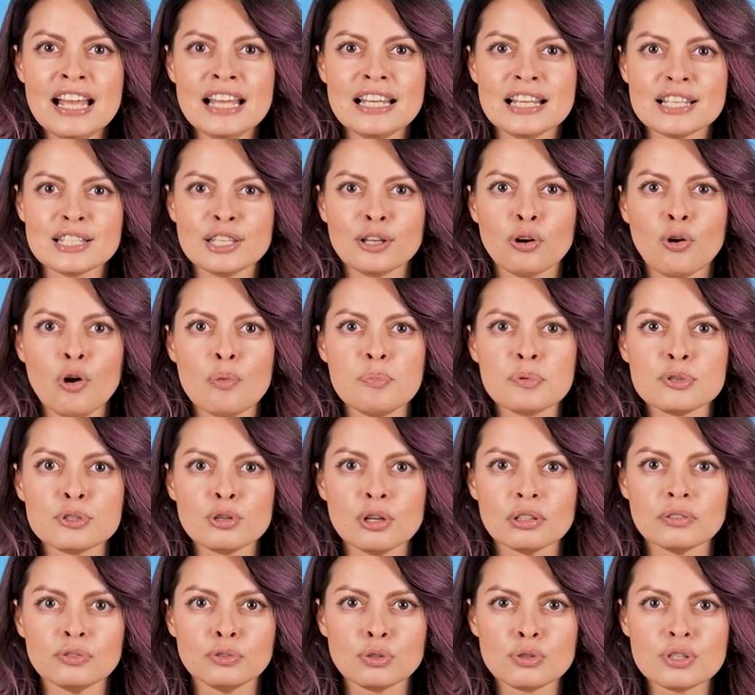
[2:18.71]
Есть такой
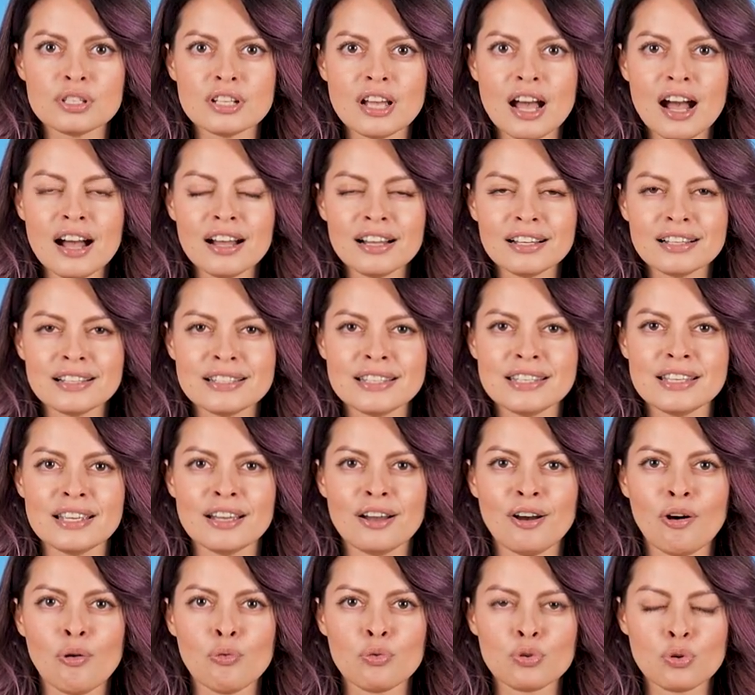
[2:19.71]
эпизод в «Друзьях»,
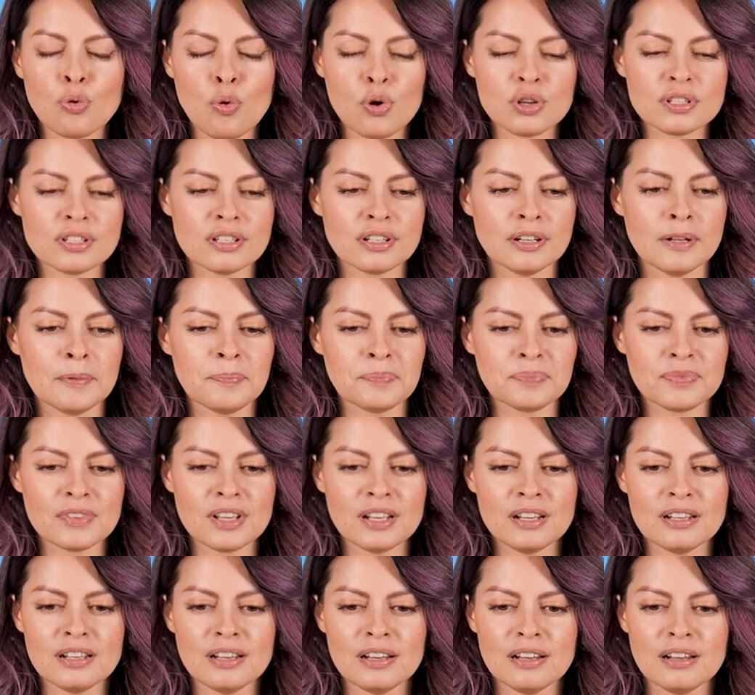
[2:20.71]
где у Роса э,
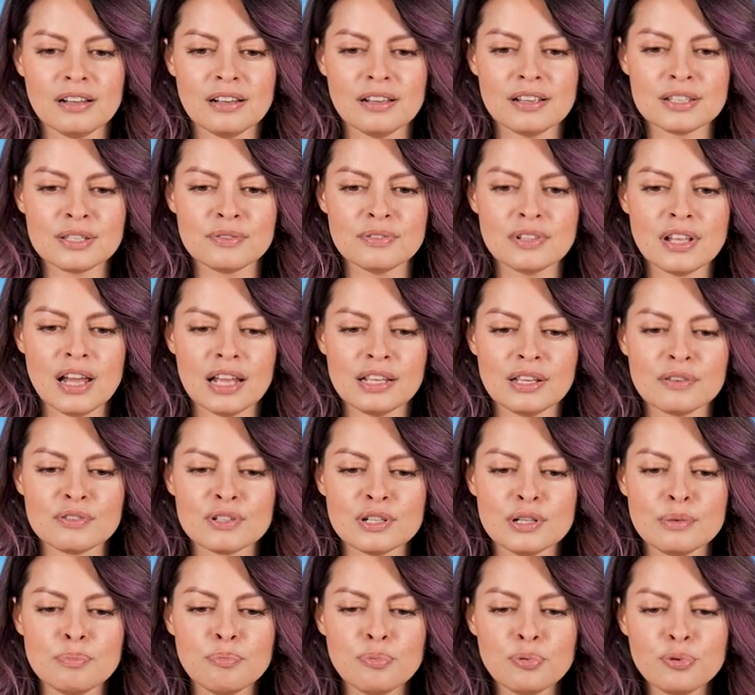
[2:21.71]
а, свидание
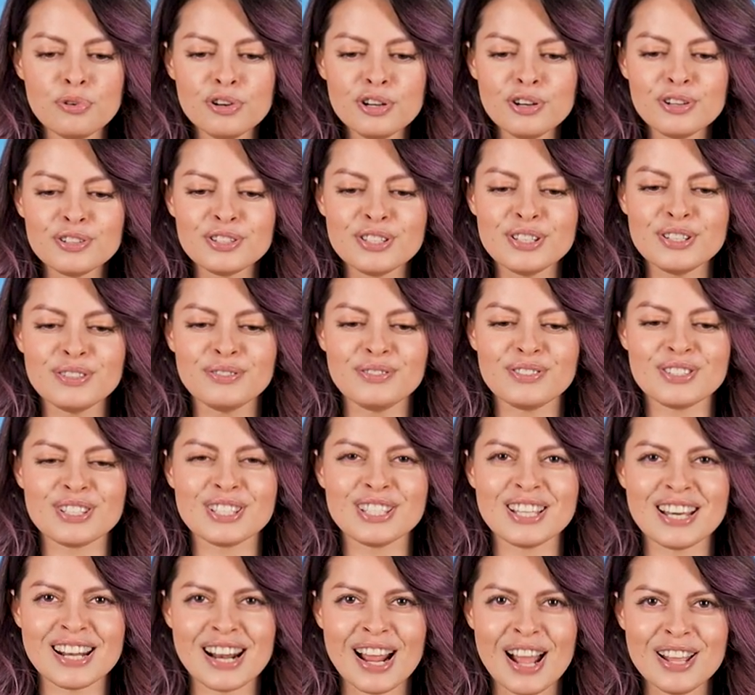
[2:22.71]
вслепую, он сидит в
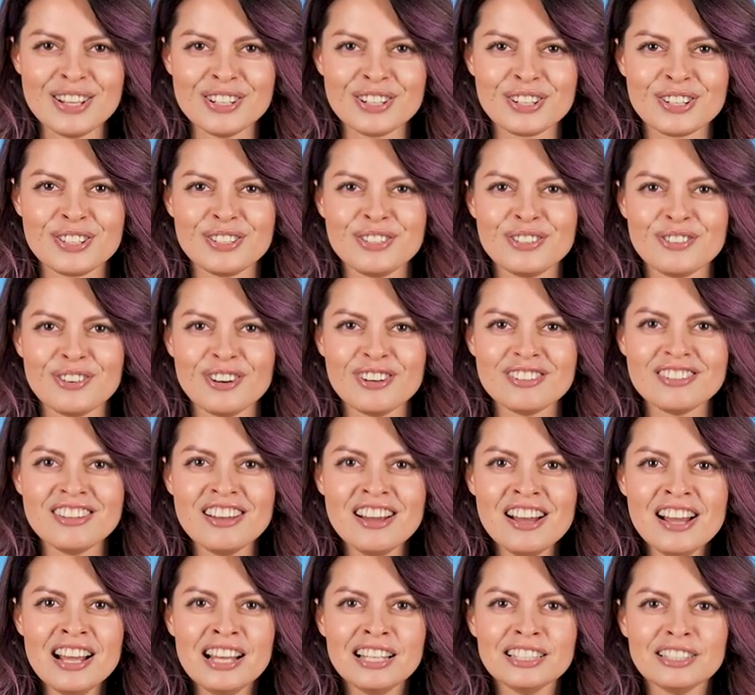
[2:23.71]
ресторане, ждет,
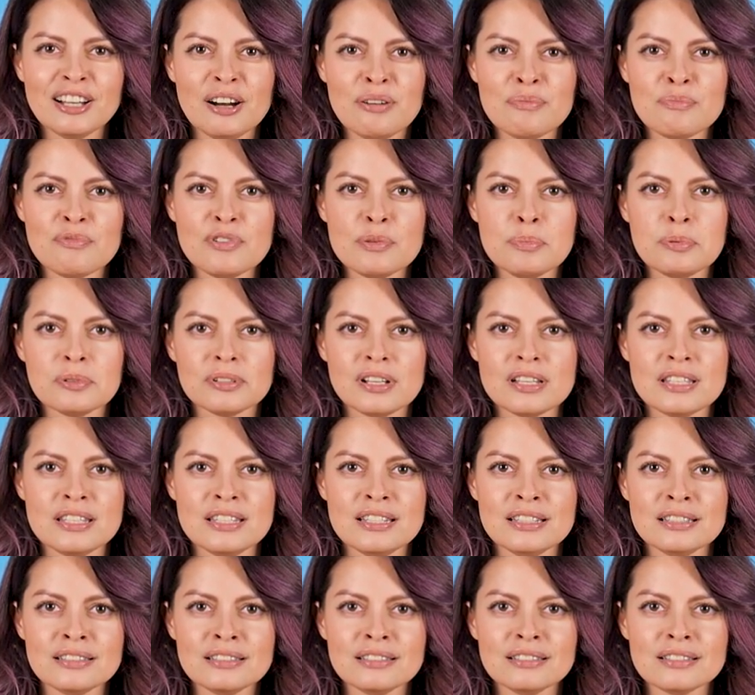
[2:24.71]
там выпил
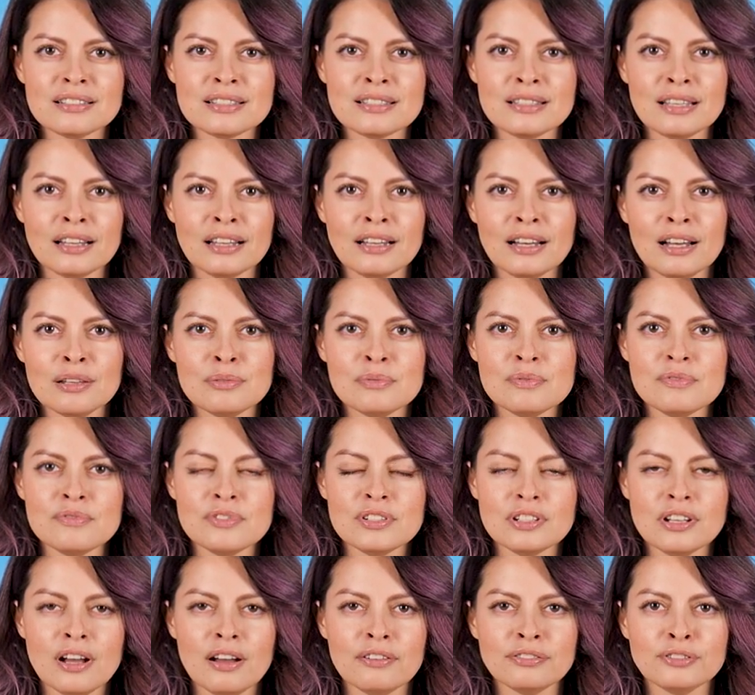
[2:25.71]
один стакан
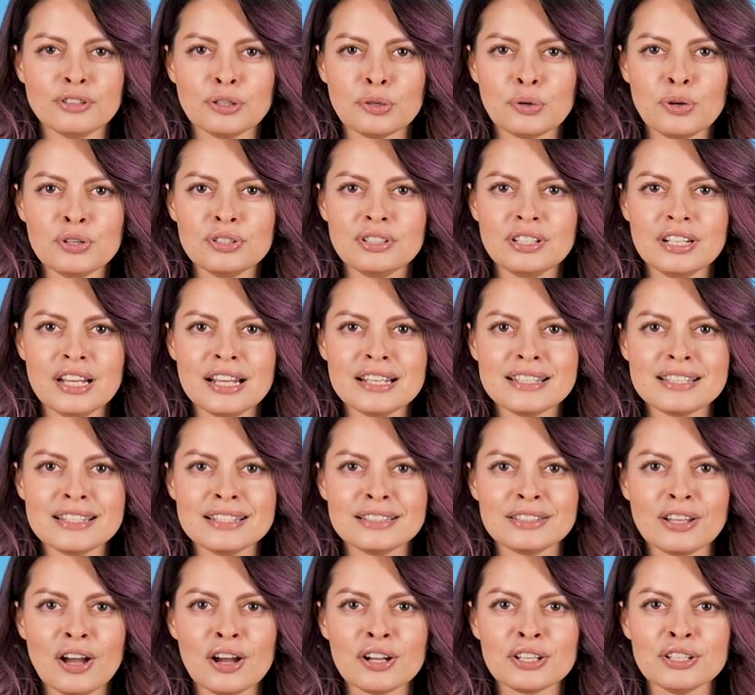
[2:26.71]
вина, второй,
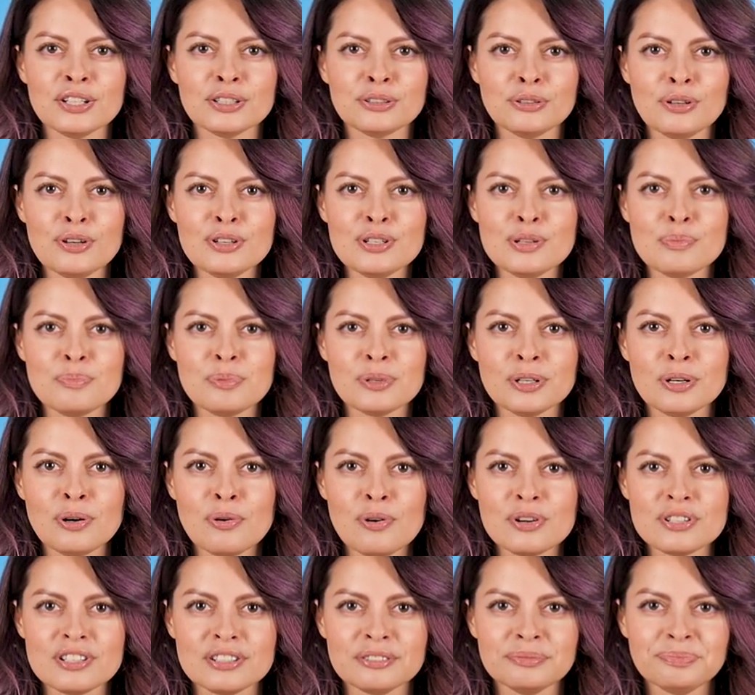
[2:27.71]
третий, так никто и не
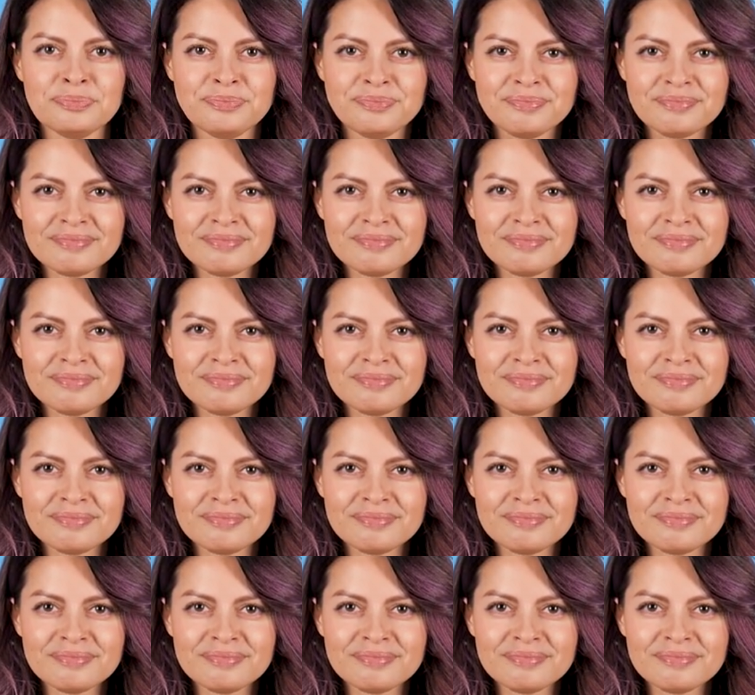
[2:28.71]
приходит.